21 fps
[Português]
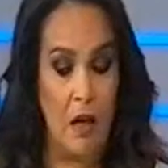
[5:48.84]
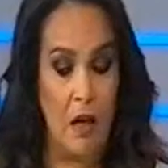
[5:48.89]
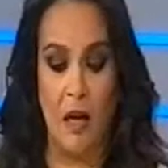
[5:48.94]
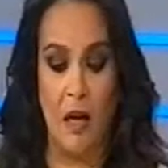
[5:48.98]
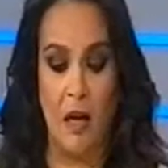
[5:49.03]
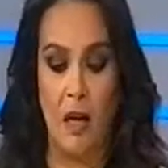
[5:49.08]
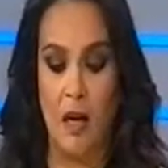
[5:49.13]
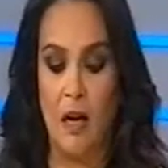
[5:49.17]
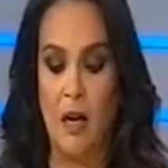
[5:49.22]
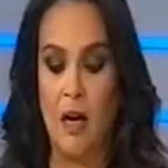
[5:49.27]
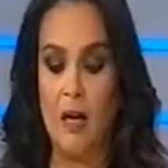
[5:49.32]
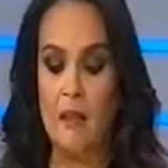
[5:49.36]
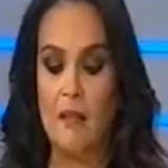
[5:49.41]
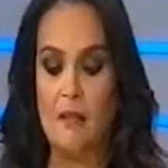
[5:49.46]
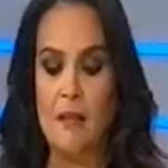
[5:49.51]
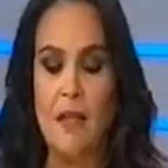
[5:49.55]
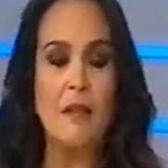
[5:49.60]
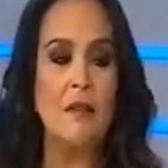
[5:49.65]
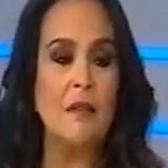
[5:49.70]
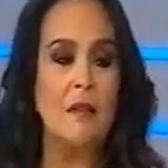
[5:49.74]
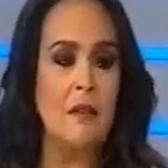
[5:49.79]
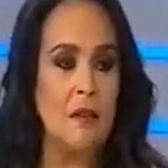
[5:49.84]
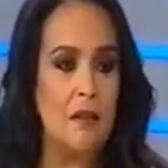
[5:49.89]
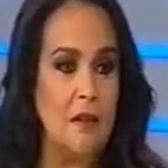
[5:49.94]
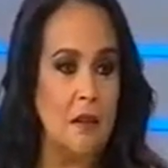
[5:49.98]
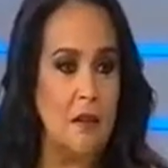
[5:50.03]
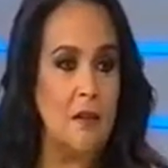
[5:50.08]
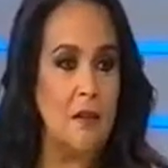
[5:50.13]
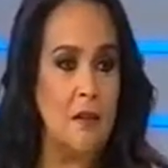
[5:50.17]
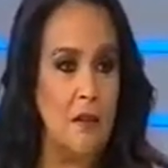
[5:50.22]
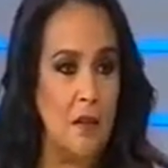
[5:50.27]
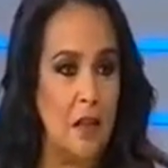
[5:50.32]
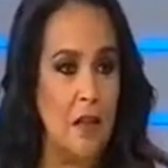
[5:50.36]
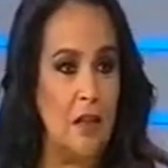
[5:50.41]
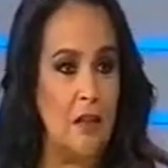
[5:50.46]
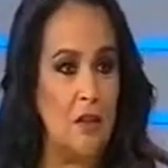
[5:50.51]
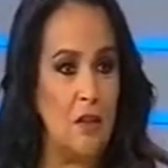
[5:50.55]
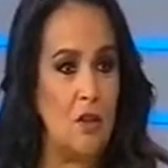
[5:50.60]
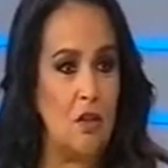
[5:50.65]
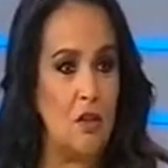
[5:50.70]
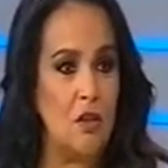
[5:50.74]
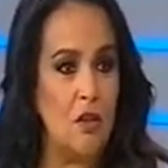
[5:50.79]
há, há, tantas
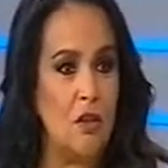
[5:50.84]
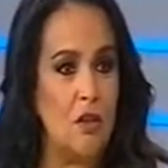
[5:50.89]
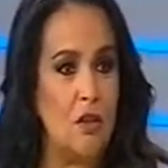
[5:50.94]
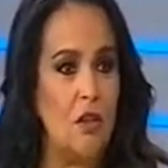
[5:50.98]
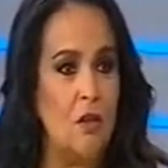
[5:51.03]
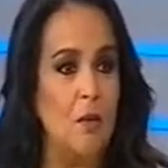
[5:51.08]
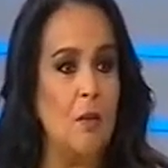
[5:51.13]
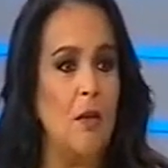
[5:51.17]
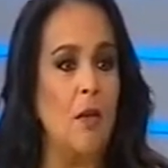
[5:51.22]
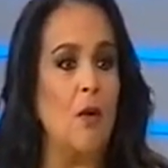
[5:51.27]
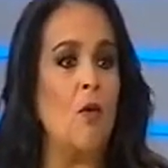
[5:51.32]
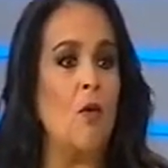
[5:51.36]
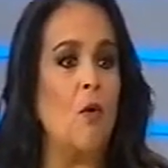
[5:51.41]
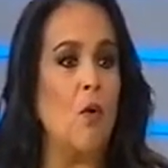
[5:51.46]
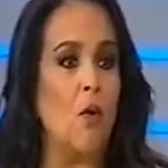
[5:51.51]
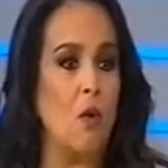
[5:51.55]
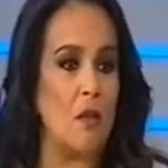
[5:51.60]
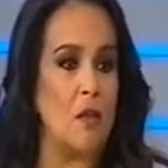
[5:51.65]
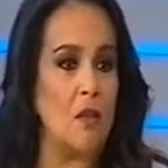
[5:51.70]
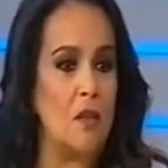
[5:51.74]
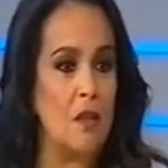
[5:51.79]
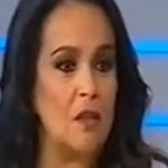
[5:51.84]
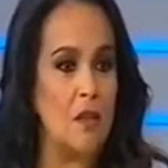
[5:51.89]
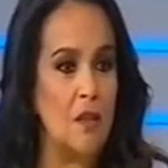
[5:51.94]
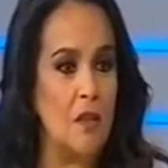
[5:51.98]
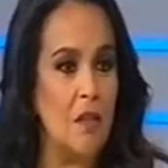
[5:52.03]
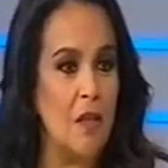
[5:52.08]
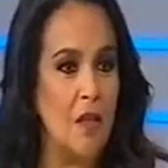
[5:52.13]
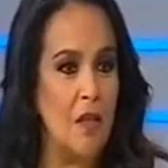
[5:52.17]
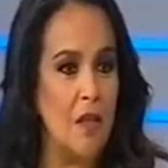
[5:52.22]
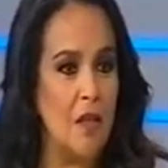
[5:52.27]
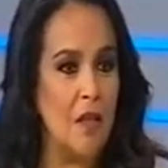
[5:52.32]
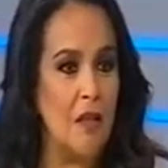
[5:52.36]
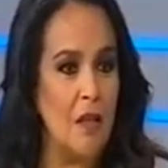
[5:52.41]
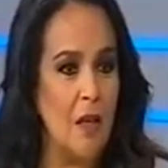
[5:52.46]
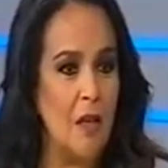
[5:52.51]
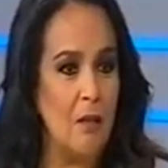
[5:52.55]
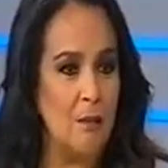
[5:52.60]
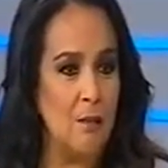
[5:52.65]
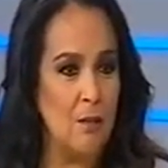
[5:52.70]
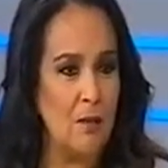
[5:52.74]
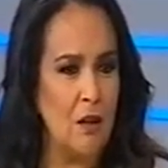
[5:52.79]
entidades que abriram contas que é
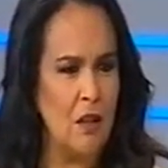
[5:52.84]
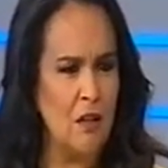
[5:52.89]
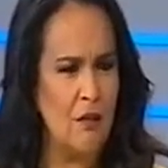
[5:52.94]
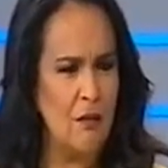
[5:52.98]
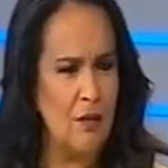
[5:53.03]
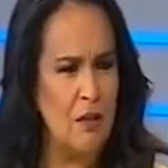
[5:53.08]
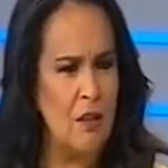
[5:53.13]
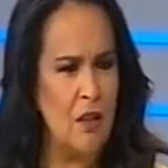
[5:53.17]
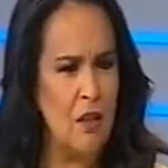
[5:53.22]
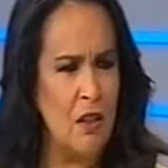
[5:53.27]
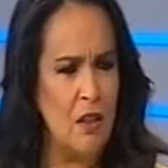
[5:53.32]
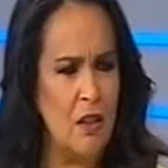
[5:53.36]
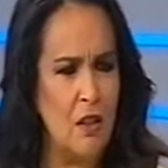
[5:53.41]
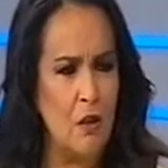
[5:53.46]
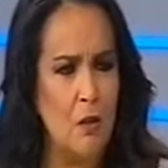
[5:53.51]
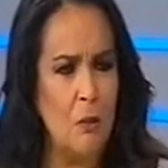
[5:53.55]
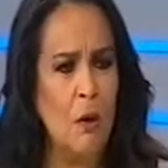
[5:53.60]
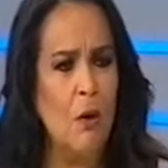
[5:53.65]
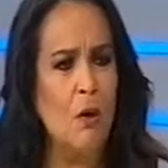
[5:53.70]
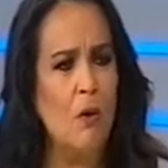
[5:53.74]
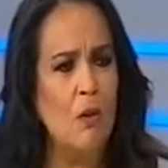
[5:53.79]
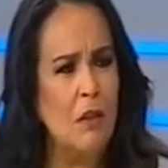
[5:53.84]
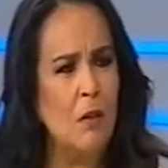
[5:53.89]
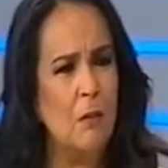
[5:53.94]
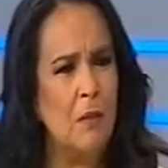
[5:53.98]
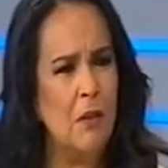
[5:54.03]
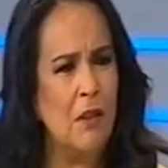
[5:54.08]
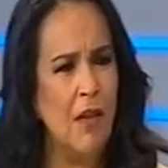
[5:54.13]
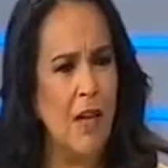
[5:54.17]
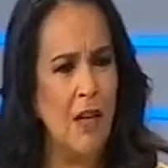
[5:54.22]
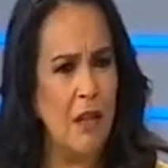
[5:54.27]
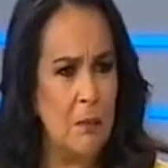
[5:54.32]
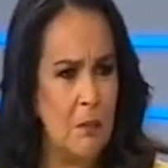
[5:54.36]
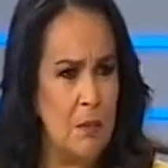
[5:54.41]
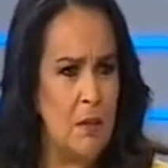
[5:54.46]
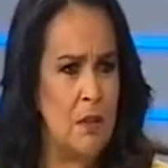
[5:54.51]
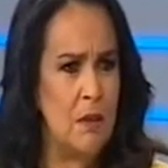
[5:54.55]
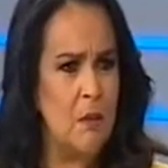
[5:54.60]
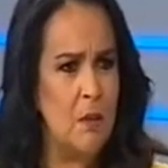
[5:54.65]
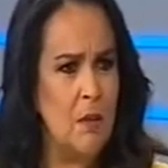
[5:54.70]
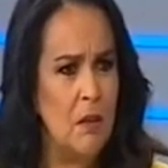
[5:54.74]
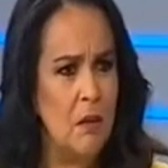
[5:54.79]
importante fazer aqui uma contabilidade,
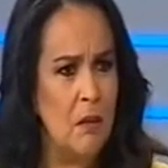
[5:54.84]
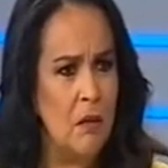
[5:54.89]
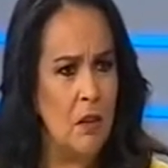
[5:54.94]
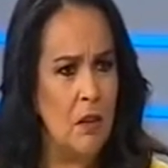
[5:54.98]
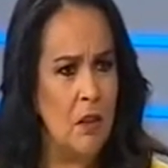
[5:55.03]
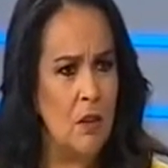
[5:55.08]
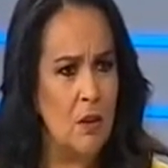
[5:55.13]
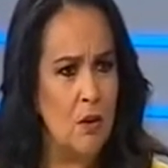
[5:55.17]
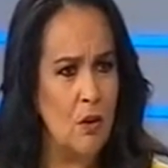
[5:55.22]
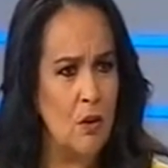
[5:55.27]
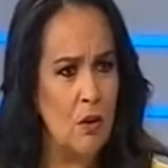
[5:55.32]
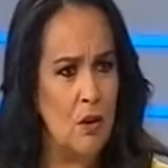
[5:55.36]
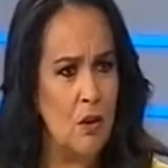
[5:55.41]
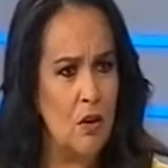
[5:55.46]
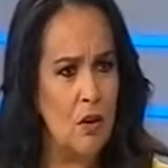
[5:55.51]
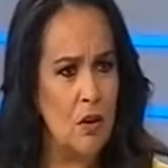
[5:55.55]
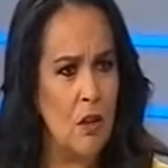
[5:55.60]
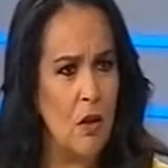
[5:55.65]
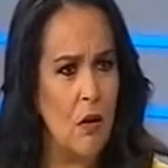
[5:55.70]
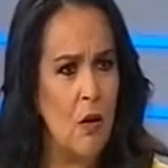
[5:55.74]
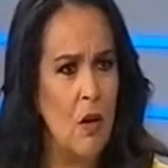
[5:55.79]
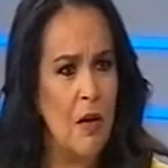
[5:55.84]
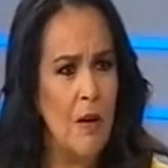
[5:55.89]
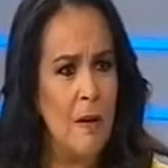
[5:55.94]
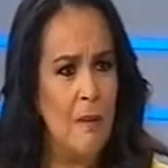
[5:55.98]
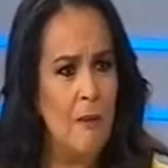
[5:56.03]
perceber onde é que as coisas o Estado, estão. Eh, o